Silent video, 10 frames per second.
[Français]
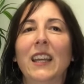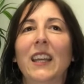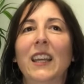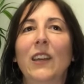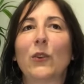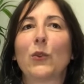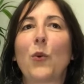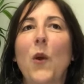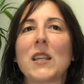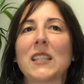Et en
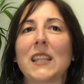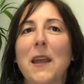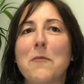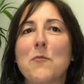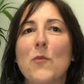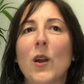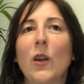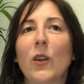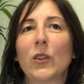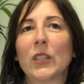
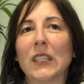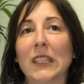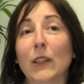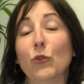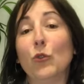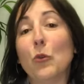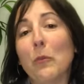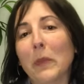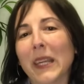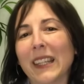troisième, qui est une de
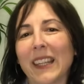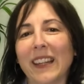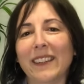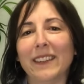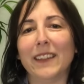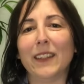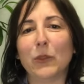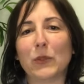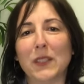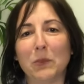mes
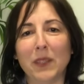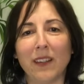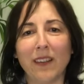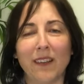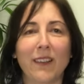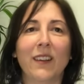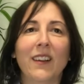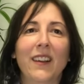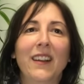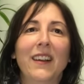qualités aussi bien
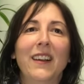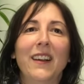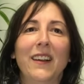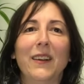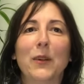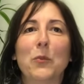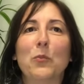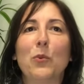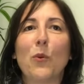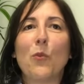euh,
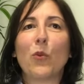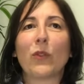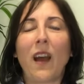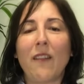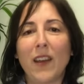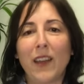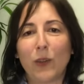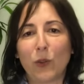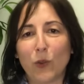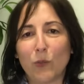pour mon travail
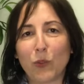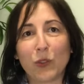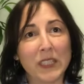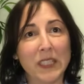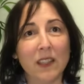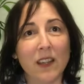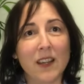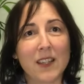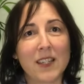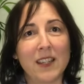que dans mon
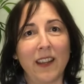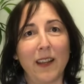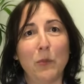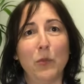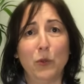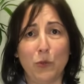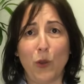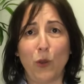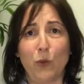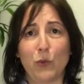quotidien, je dirais la bonne
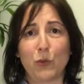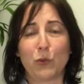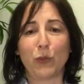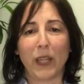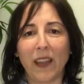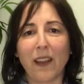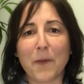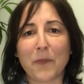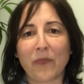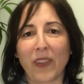humeur, le sourire
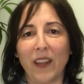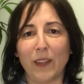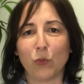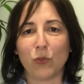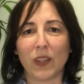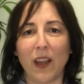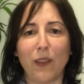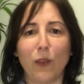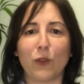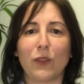et tout ça
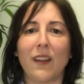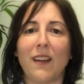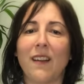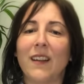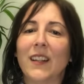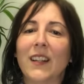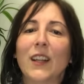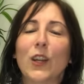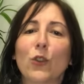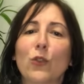dans un dans